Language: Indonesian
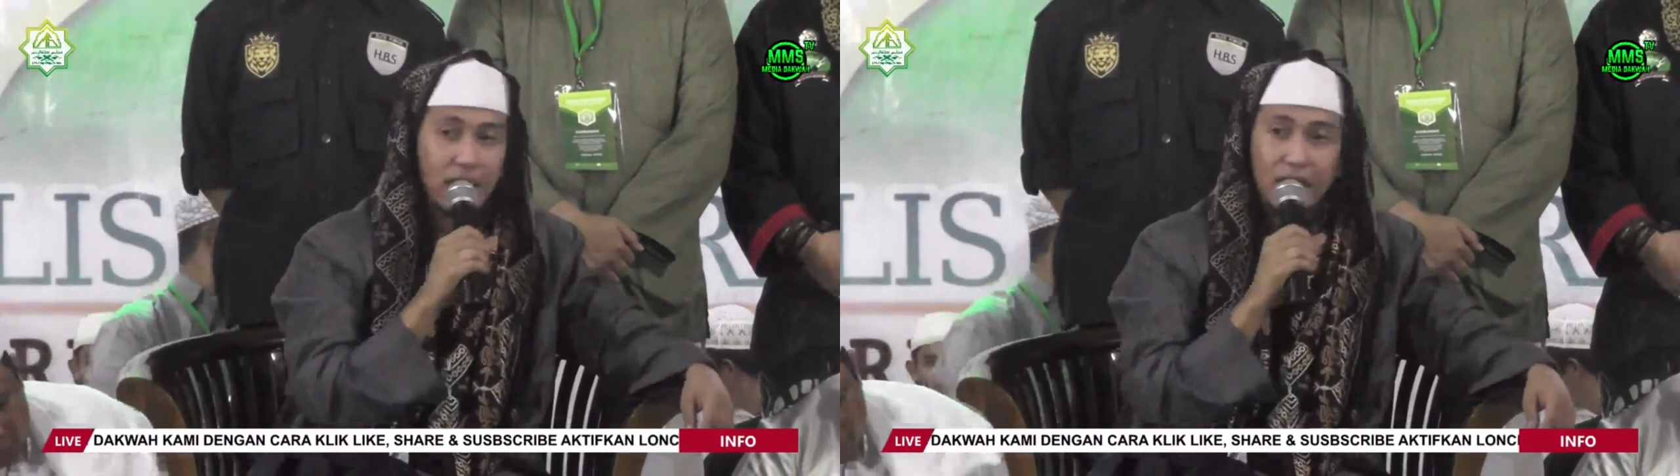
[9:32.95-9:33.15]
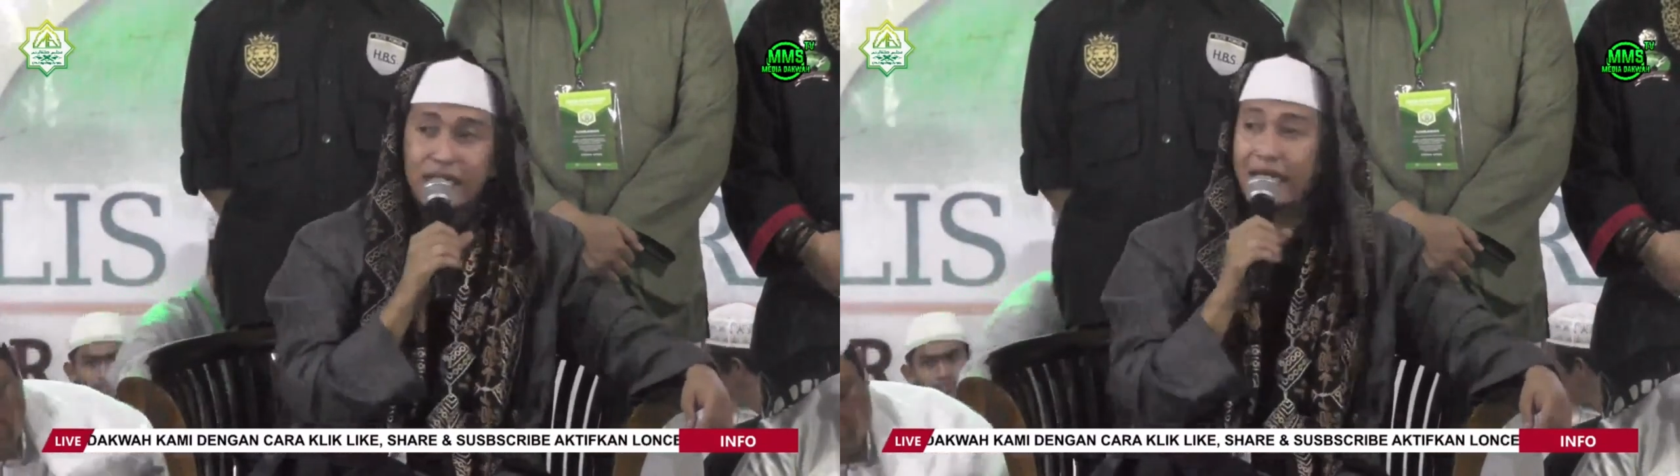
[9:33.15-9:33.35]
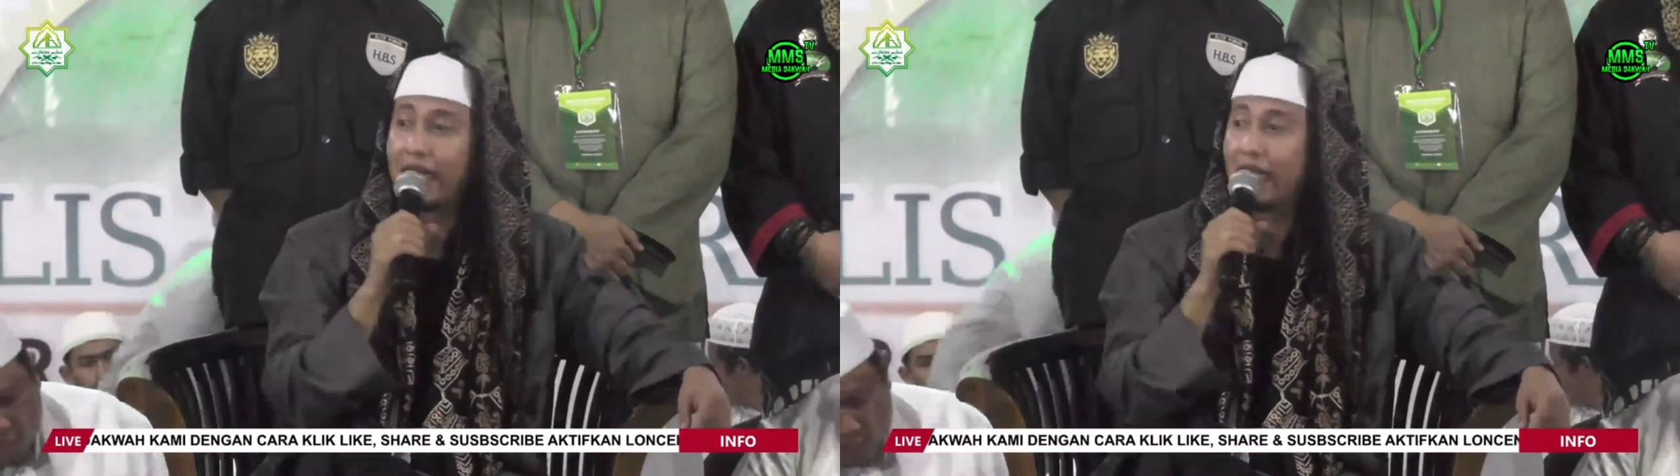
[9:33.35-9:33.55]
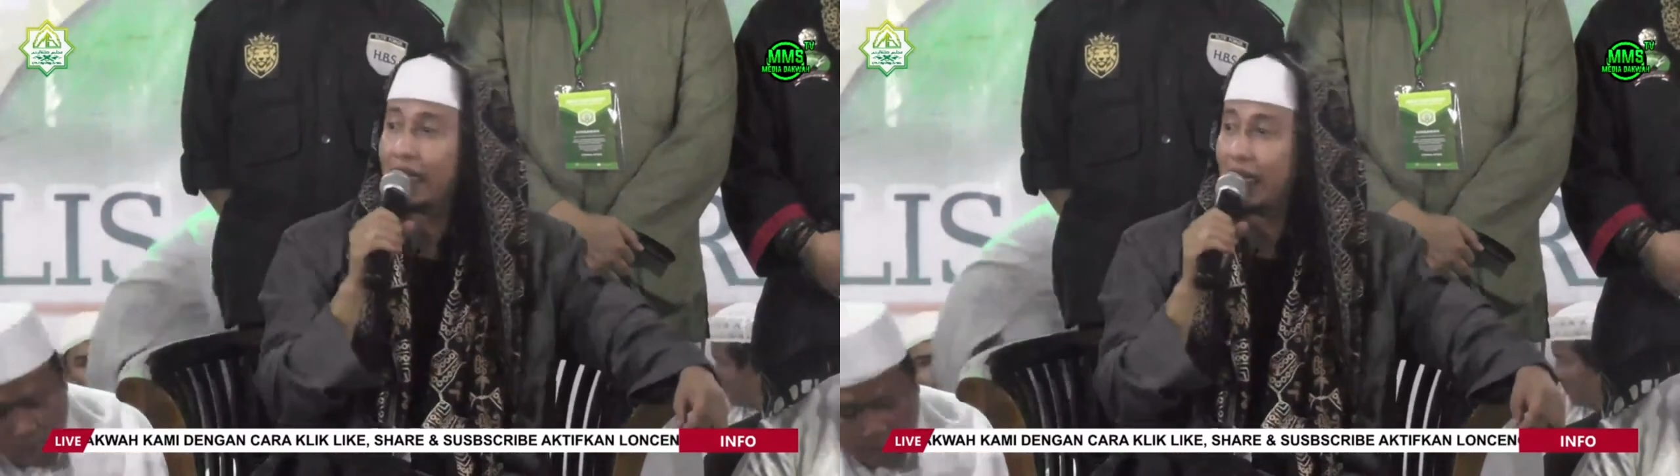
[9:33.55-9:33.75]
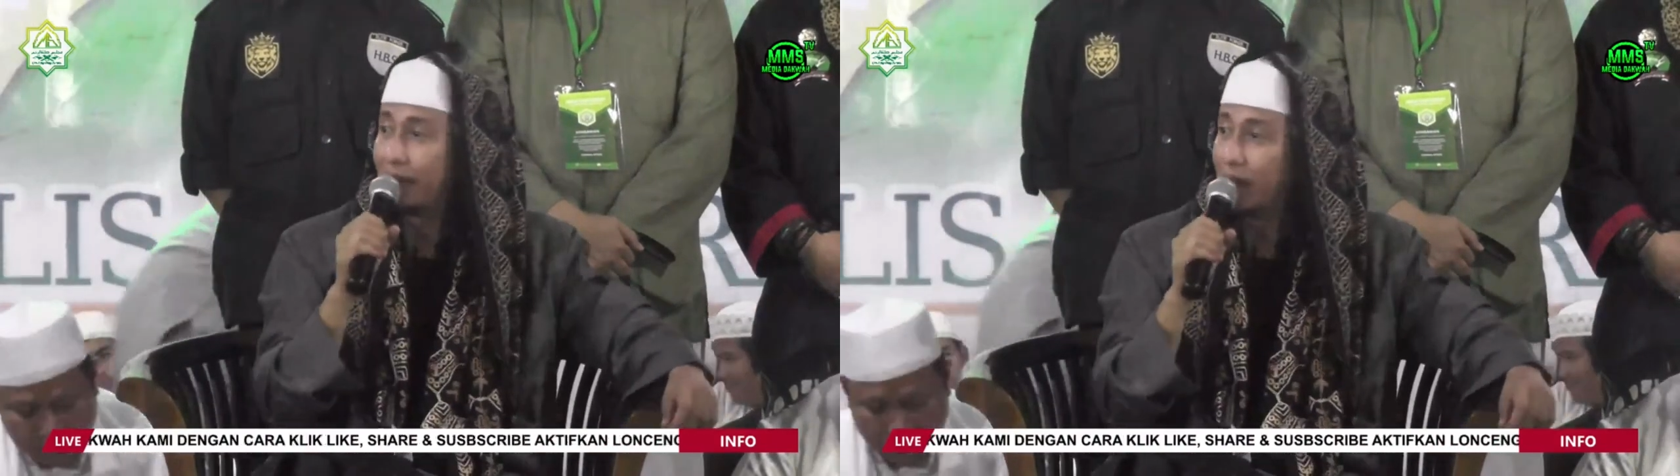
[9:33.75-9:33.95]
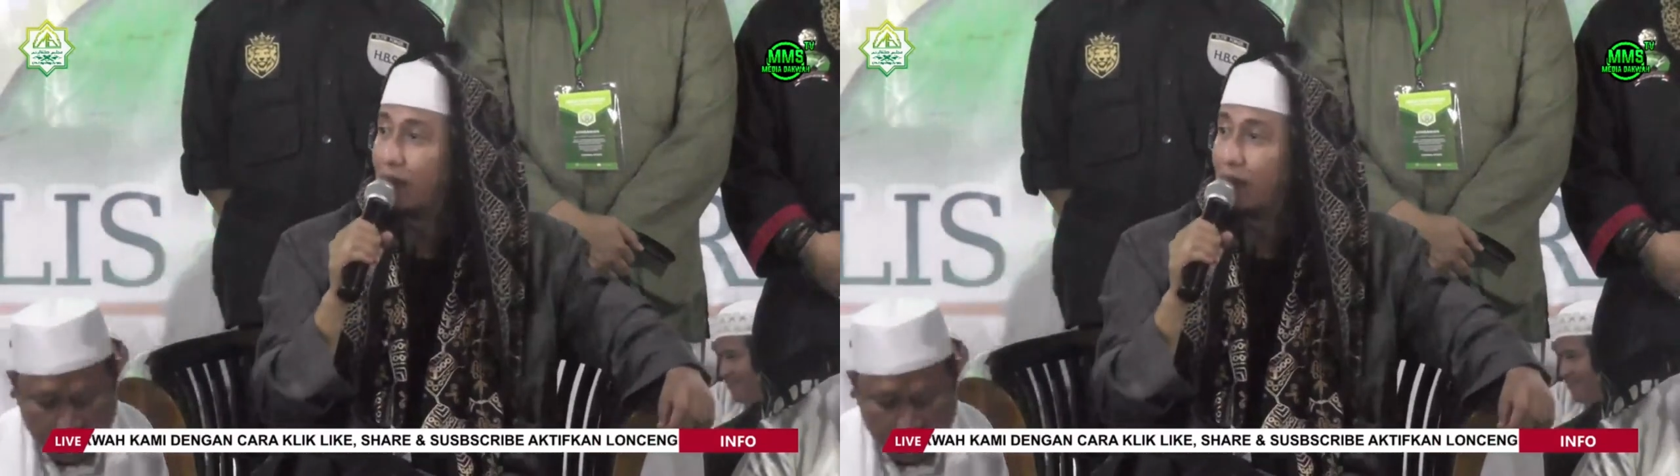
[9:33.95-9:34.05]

karangan al-Imam